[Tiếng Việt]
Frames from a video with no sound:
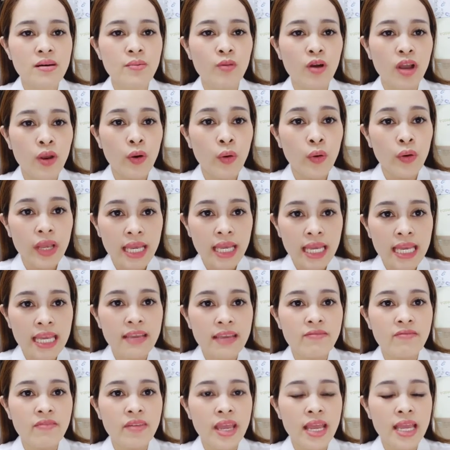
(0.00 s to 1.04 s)
một cái hội
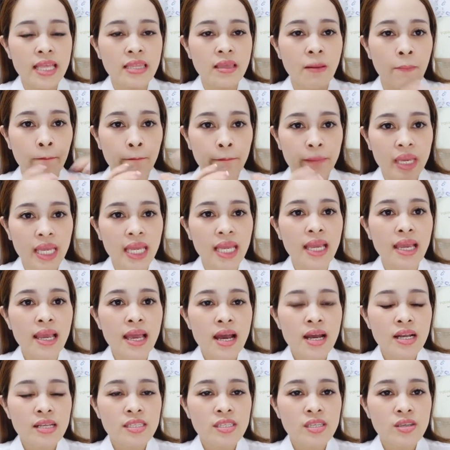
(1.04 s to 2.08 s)
nghị về thẩm mỹ
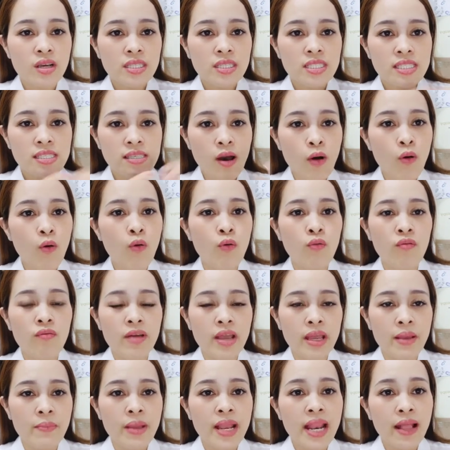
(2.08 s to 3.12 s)
chuyên sâu
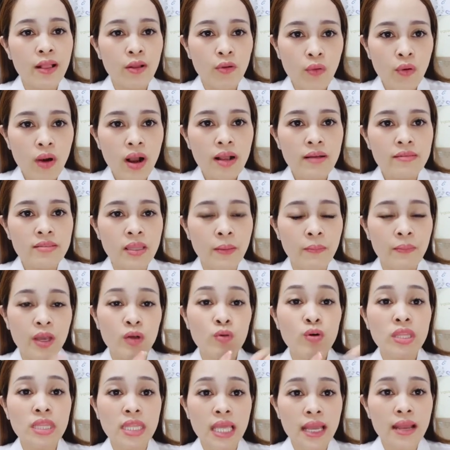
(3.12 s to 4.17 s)
về bên Hàn Quốc, thẩm mỹ
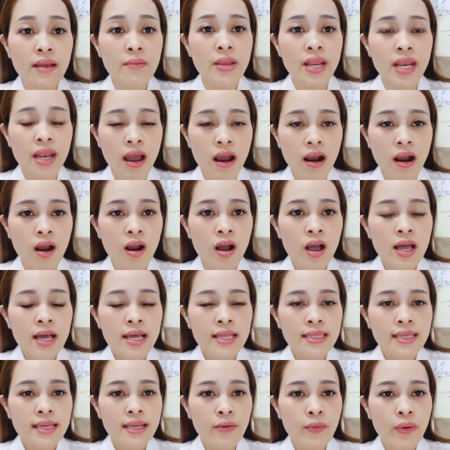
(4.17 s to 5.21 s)
quốc tế ở bên đó.
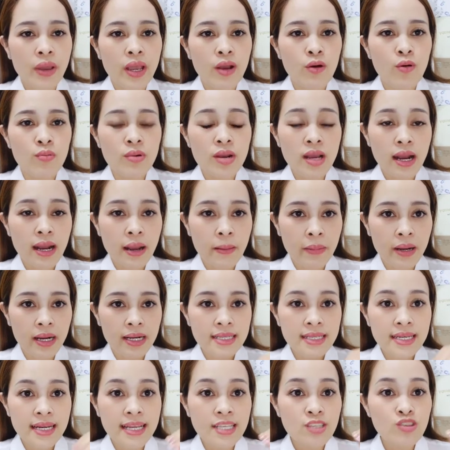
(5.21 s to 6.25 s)
Thì Huế cũng được gặp gỡ
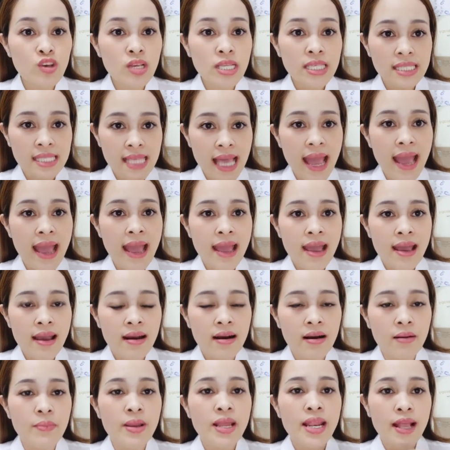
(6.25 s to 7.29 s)
những cái chuyên gia
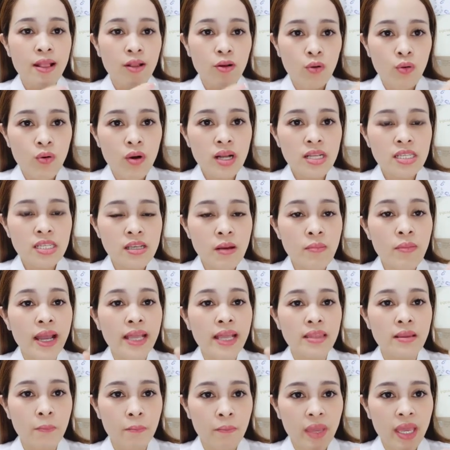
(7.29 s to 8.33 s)
ở bên Hàn Quốc trong ngành
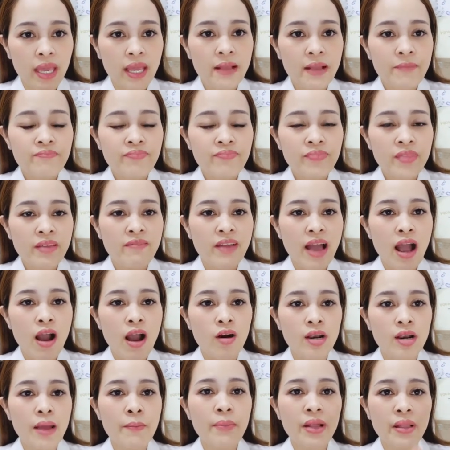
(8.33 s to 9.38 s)
thẩm mỹ và họ
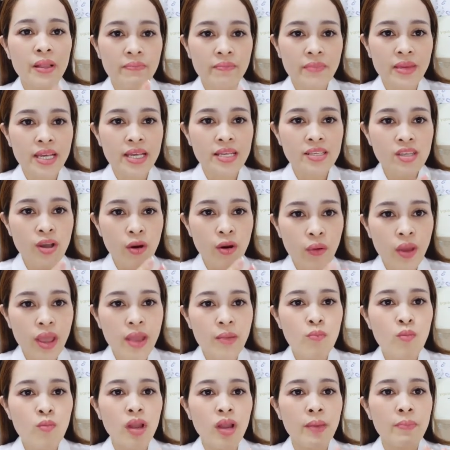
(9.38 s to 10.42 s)
đã bật mí cho Huế
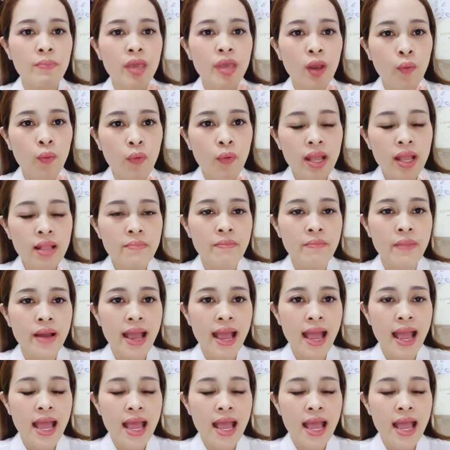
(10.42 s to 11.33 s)
một cái bí quyết mà